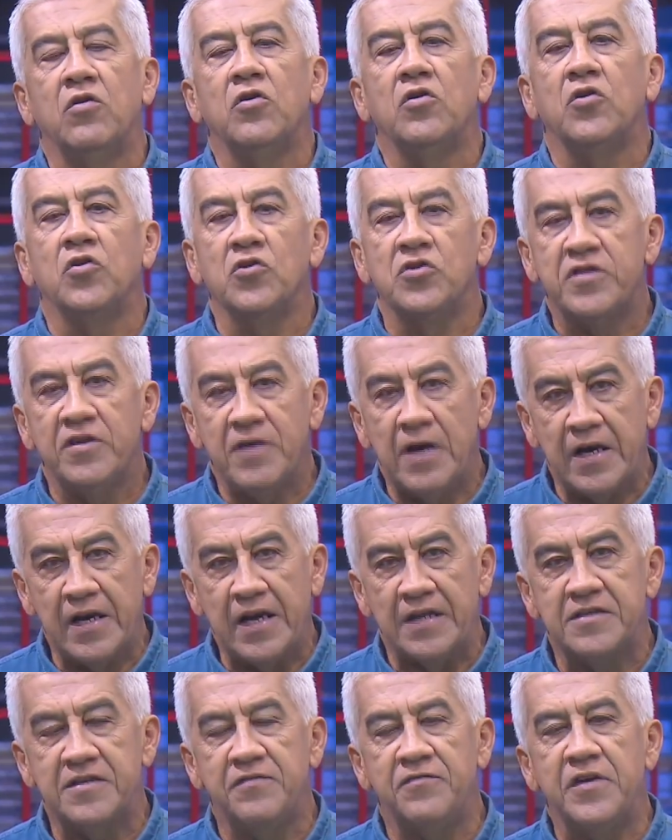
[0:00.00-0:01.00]
No se va a
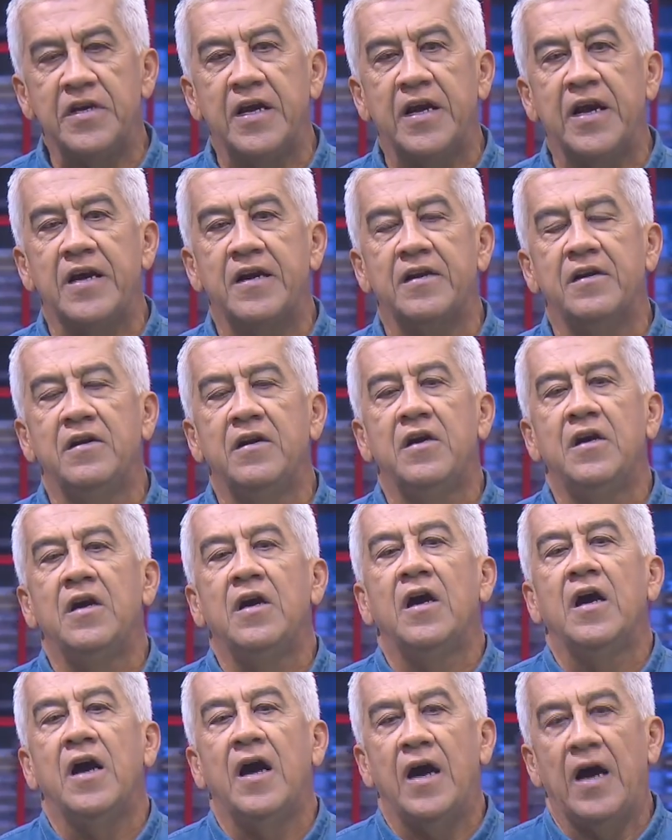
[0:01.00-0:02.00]
clasificar
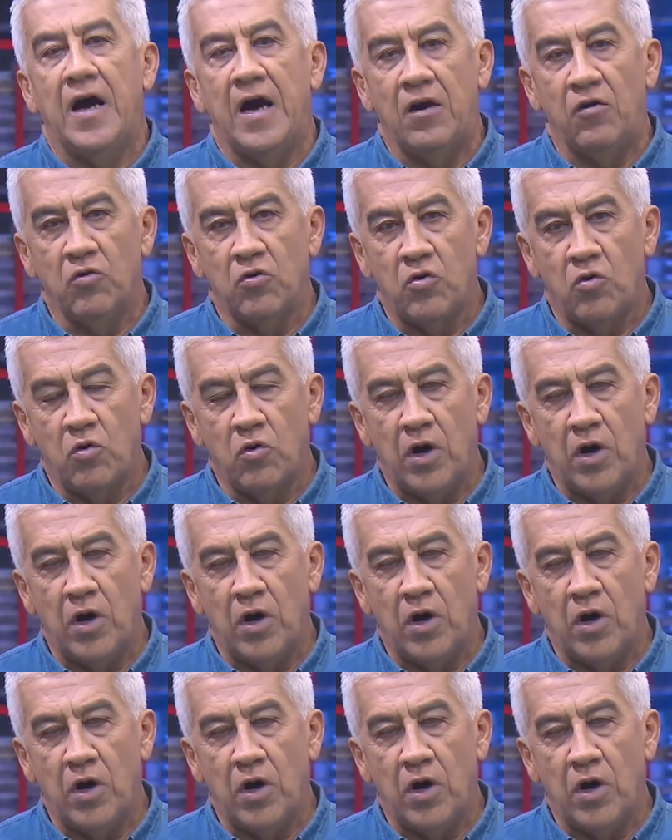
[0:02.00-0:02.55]
a los,